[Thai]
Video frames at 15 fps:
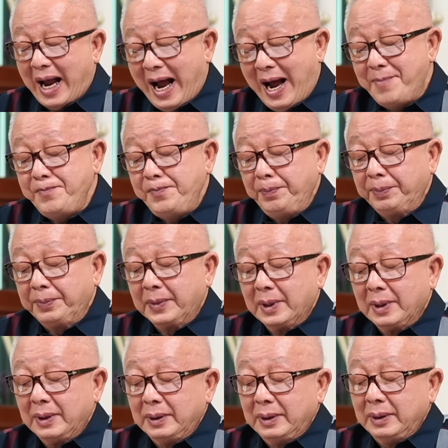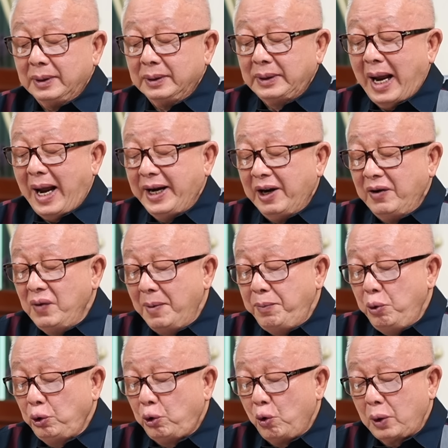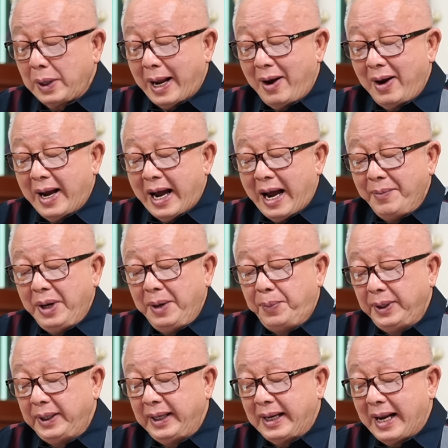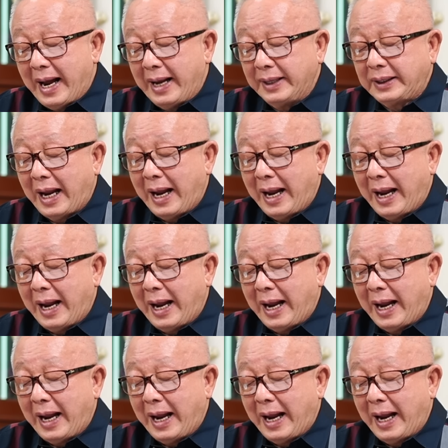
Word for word: 3. ถ้าเห็นว่าผู้ถูกกล่าวหามีพฤติการ